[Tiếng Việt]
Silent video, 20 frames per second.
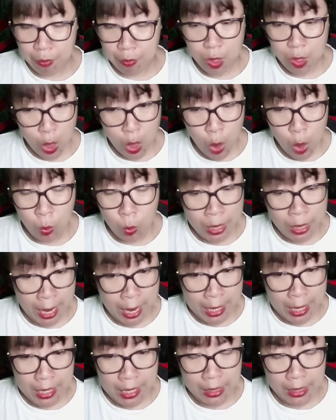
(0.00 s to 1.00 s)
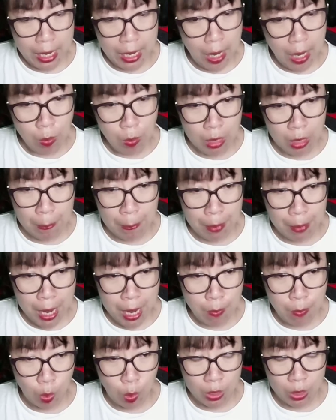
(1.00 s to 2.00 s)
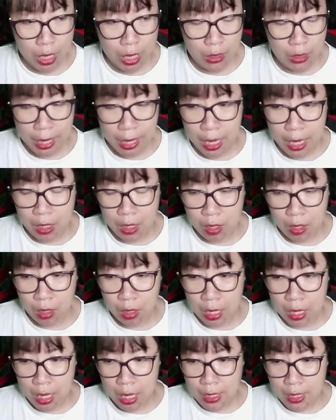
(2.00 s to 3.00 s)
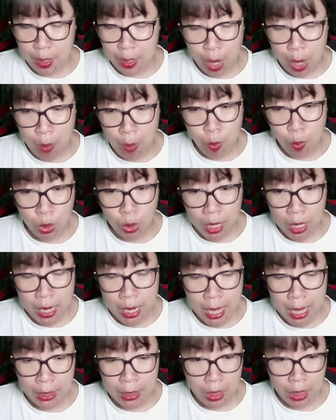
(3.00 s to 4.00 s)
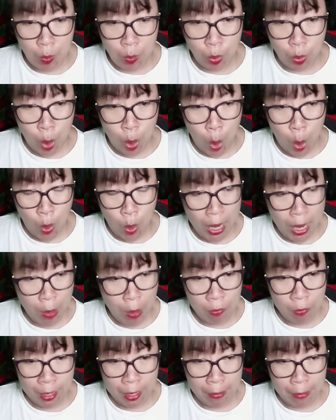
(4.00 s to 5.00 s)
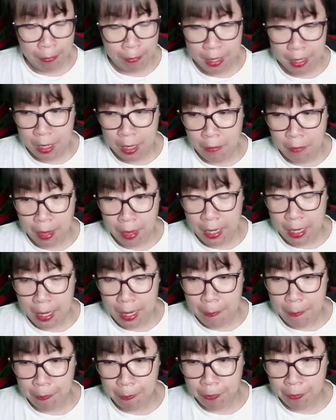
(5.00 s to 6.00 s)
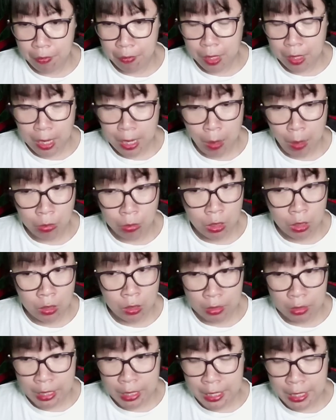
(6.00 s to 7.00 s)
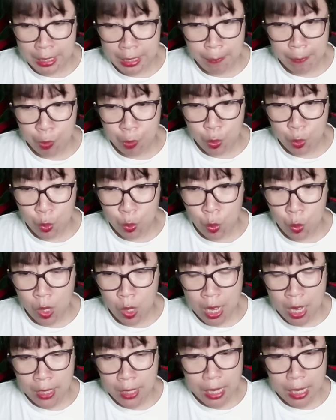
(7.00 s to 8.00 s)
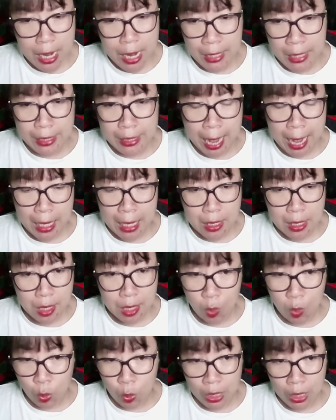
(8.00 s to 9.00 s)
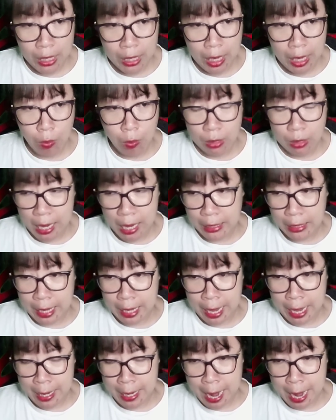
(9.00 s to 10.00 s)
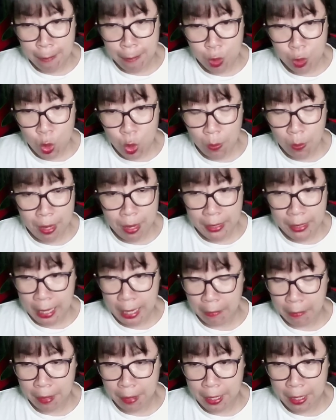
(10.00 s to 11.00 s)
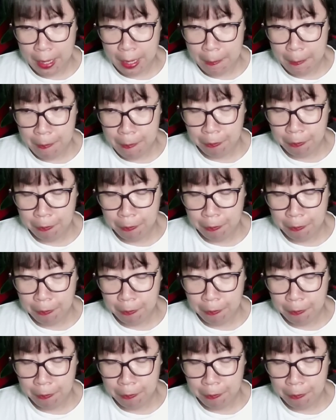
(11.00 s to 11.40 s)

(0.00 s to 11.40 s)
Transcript: Lúc này, thần long gầm lên một tiếng thê lương, sau đó một thân hình khổng lồ lao về phía Văn Lâm. Long tử nhìn chăm chú, thân hình đáng sợ của thần long nặng nề đáp xuống bên cạnh Phan Lâm.